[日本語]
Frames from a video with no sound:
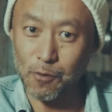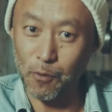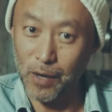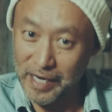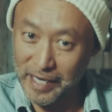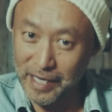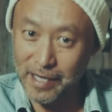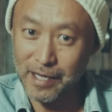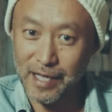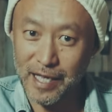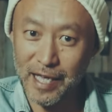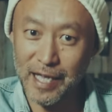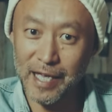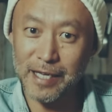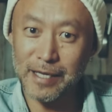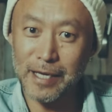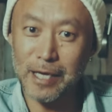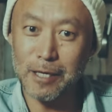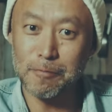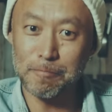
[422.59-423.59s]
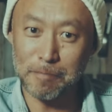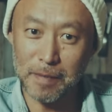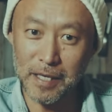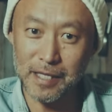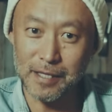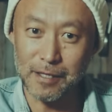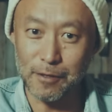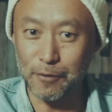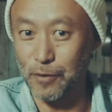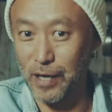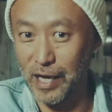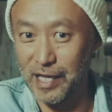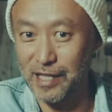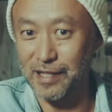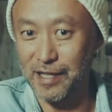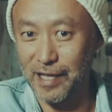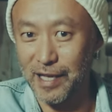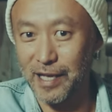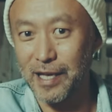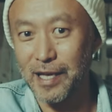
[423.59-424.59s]
とかね AFP っていうのがあっ
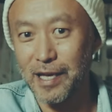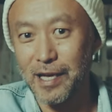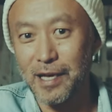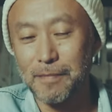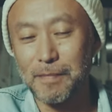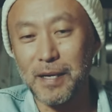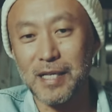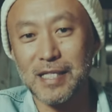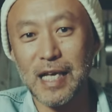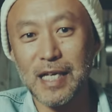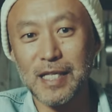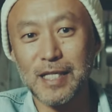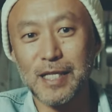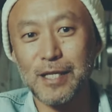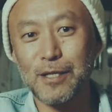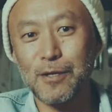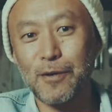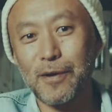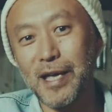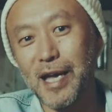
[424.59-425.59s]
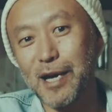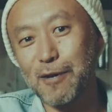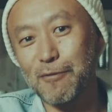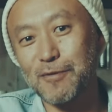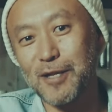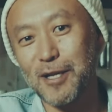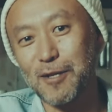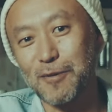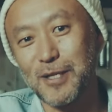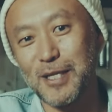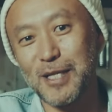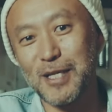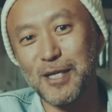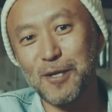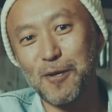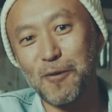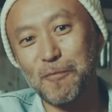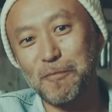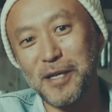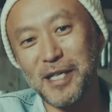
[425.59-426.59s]
て、最新のエアコンだと
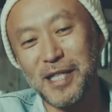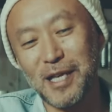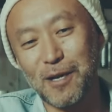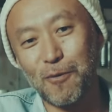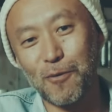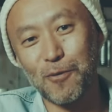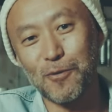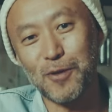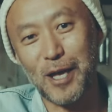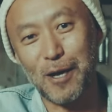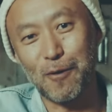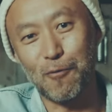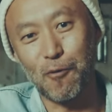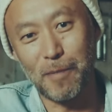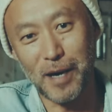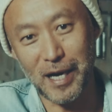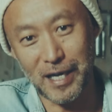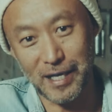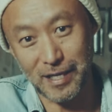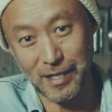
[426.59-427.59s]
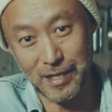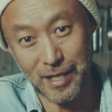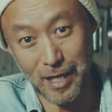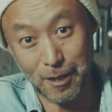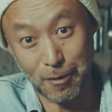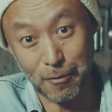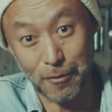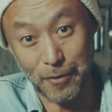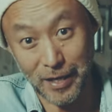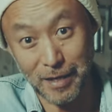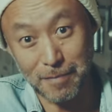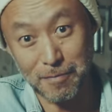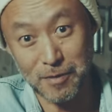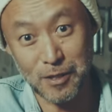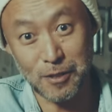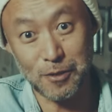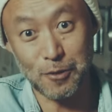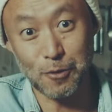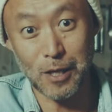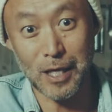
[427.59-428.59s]
COP で 5.5 倍程度のね
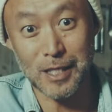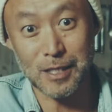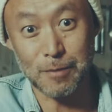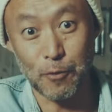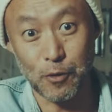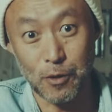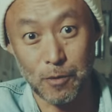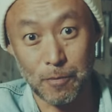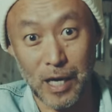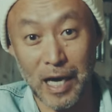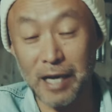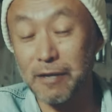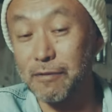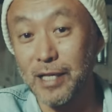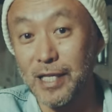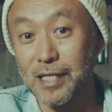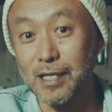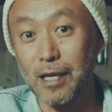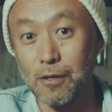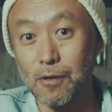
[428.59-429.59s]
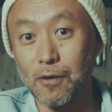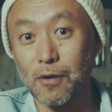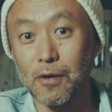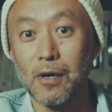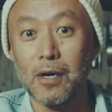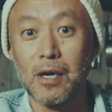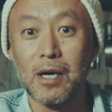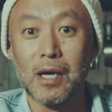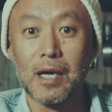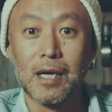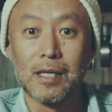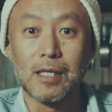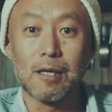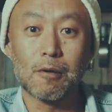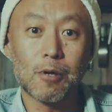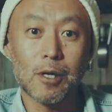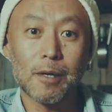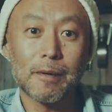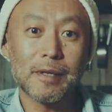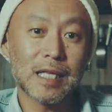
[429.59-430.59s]
数字を出すものもあるんですけど、
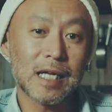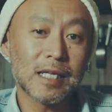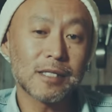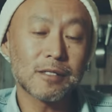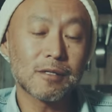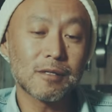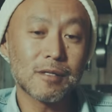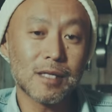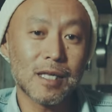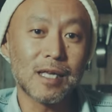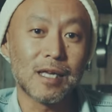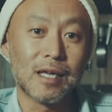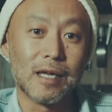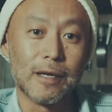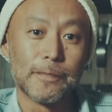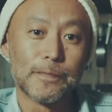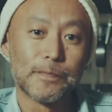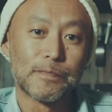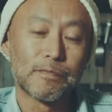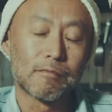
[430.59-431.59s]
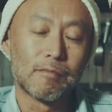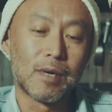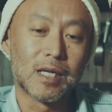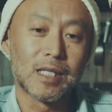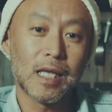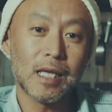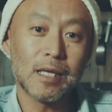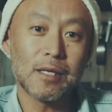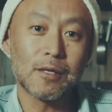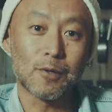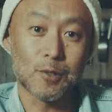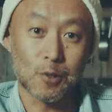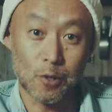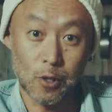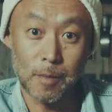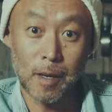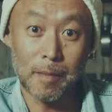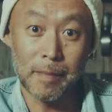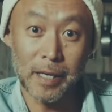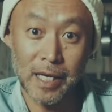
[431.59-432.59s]
でこれは単純に、電気をそ
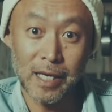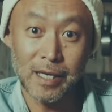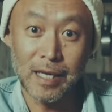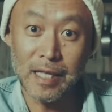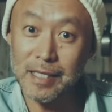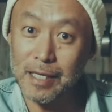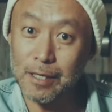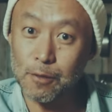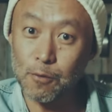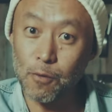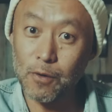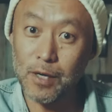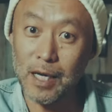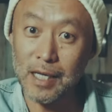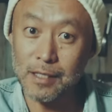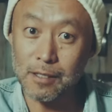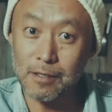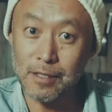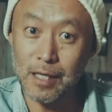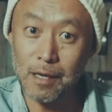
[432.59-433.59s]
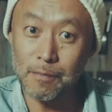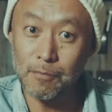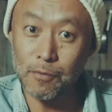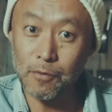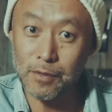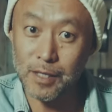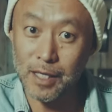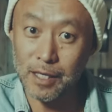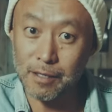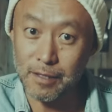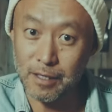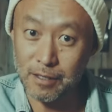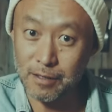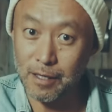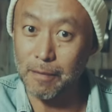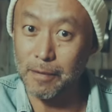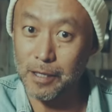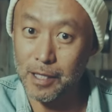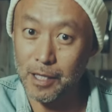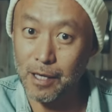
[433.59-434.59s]
のままね熱に交換する暖房器具に
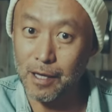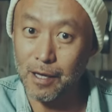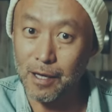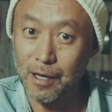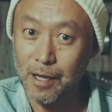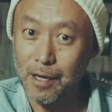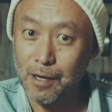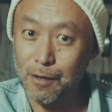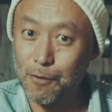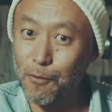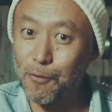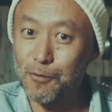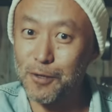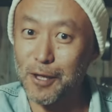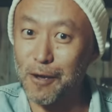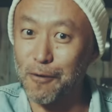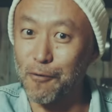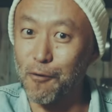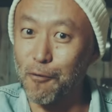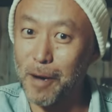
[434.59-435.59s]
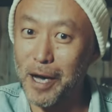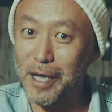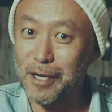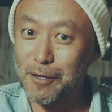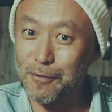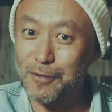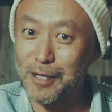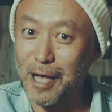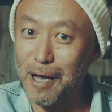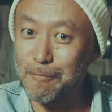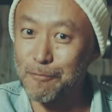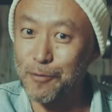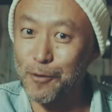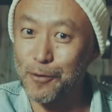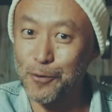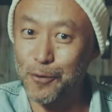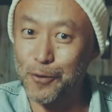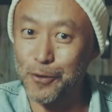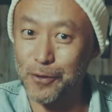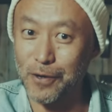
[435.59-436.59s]
比べて 5.5 倍の暖
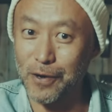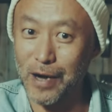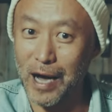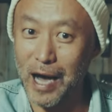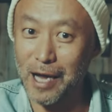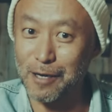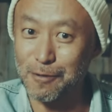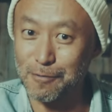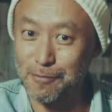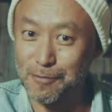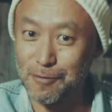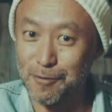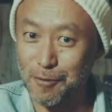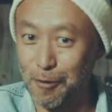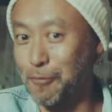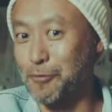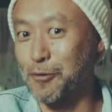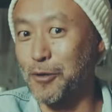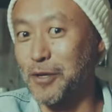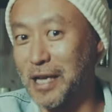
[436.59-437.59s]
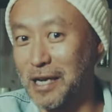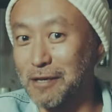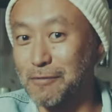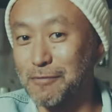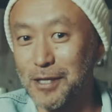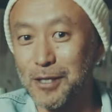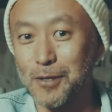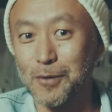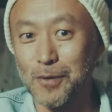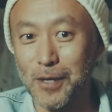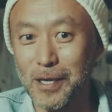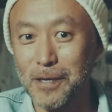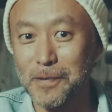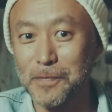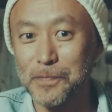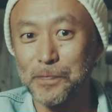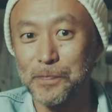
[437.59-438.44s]
房能力があるということになるんですよね。